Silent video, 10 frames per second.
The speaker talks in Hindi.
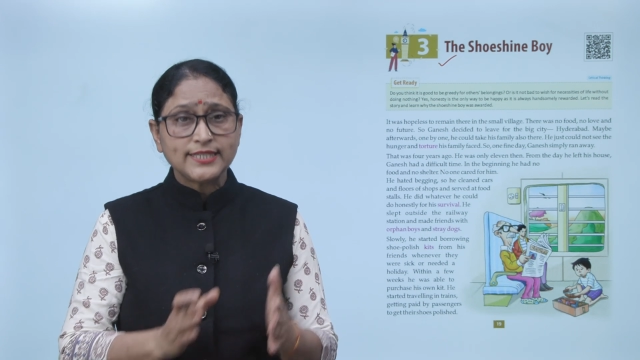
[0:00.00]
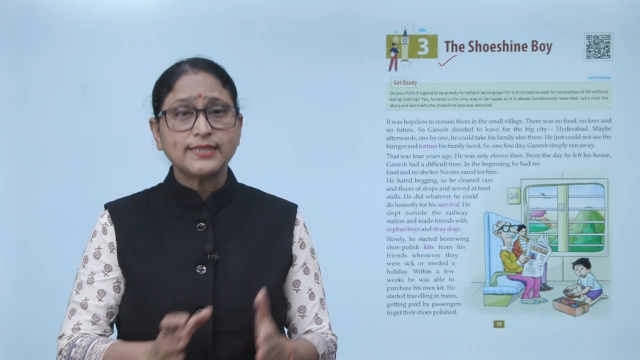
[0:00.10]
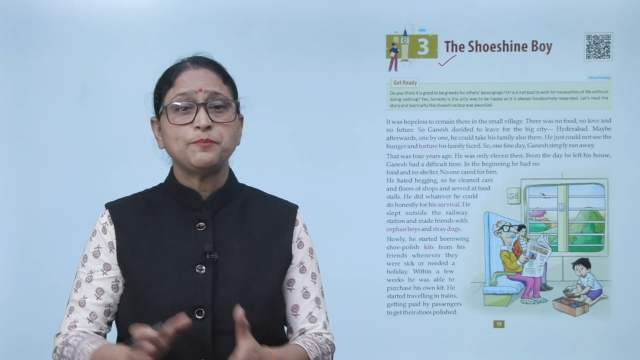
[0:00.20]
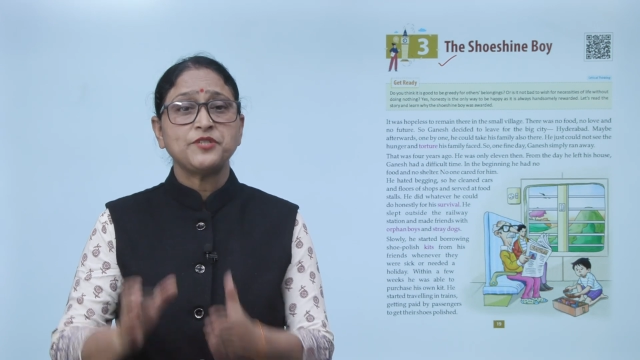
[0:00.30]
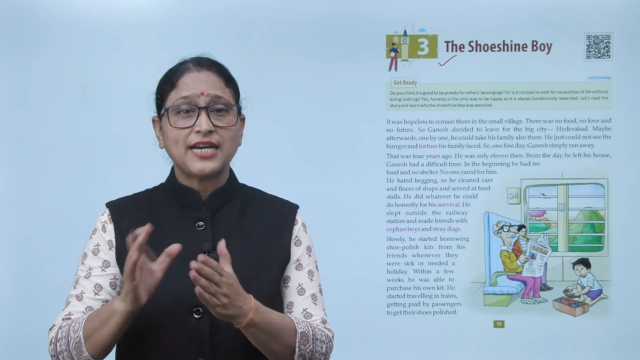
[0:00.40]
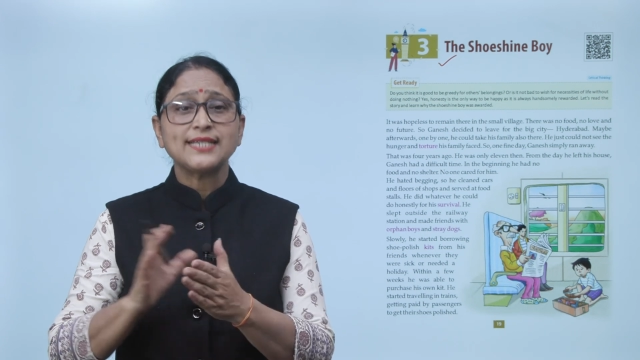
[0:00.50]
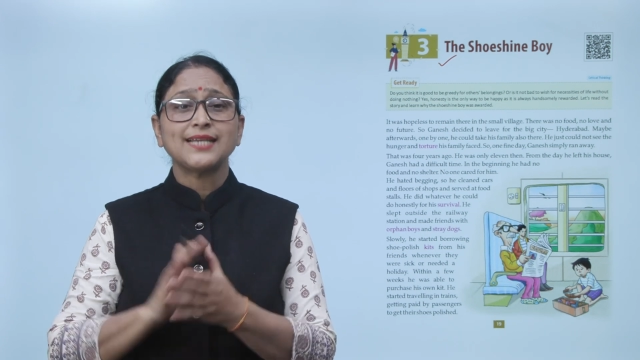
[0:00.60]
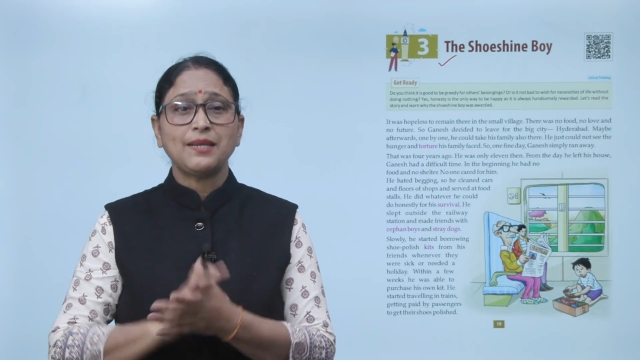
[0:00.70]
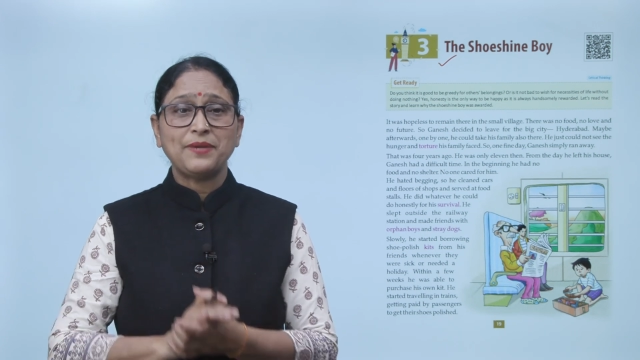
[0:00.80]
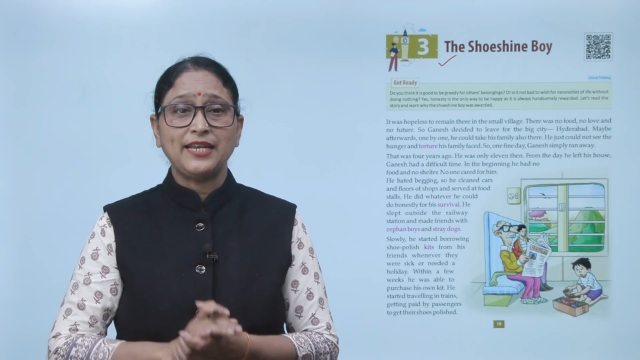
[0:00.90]
जब चार
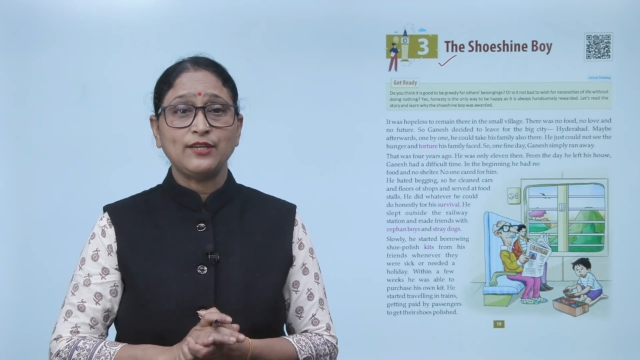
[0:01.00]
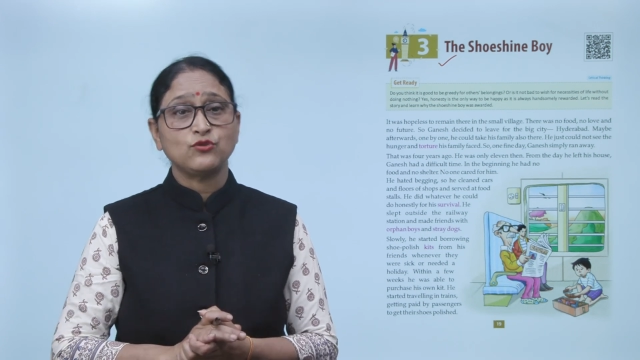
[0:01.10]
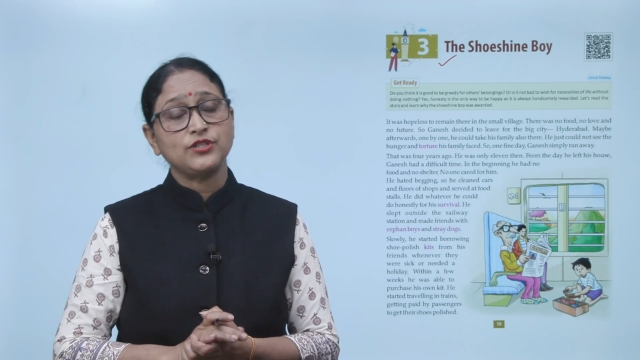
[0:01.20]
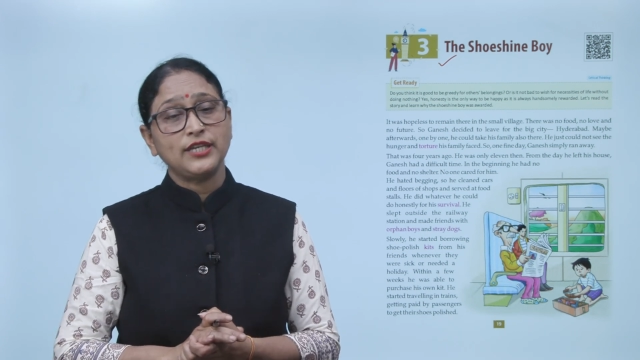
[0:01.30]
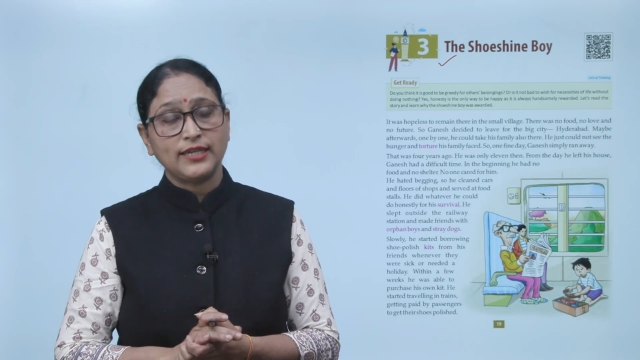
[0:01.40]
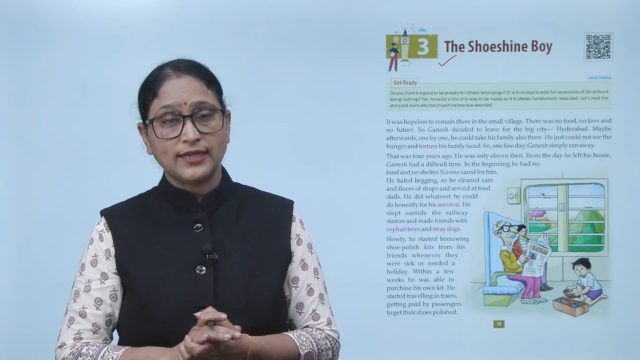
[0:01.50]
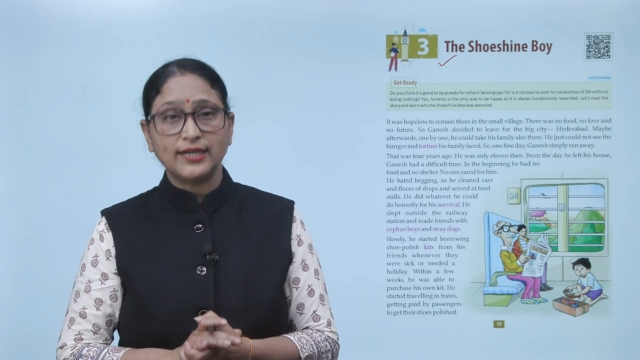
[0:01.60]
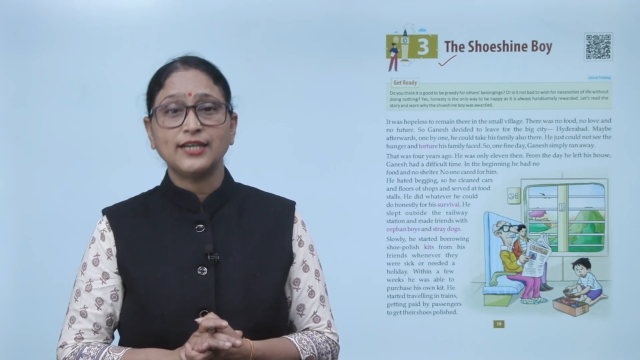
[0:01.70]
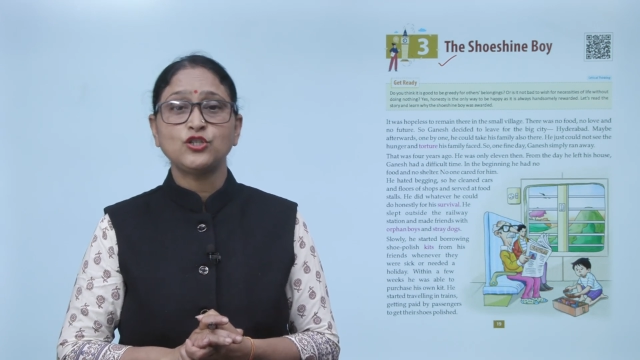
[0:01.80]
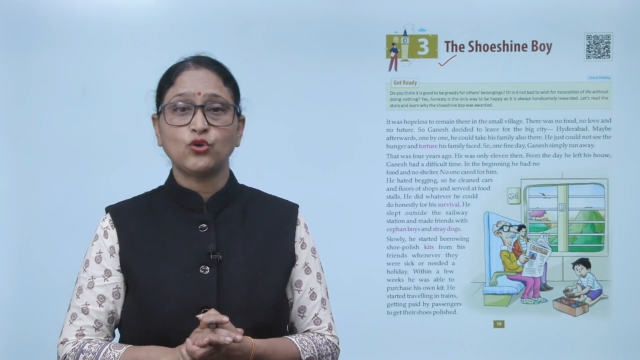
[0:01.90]
साल पहले उसने
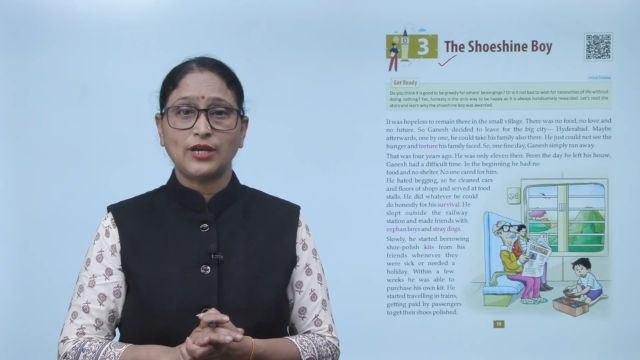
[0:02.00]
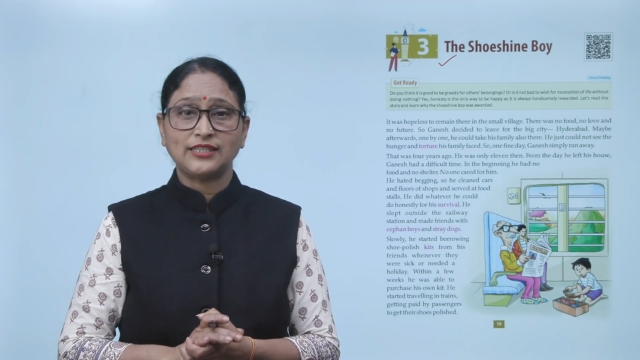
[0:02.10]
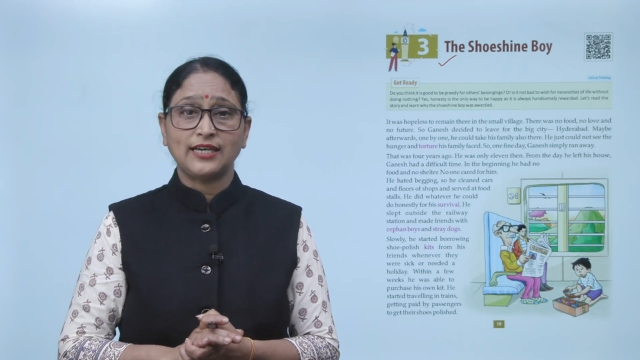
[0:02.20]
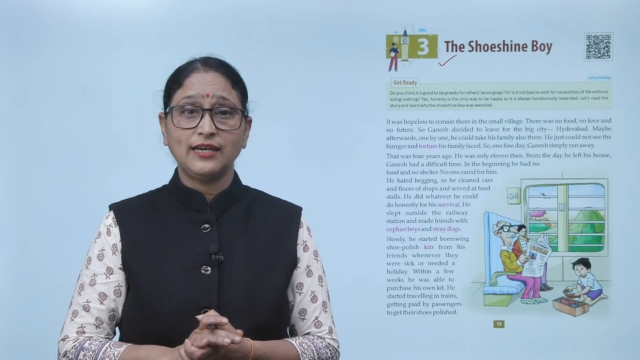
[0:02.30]
घर छोड़ा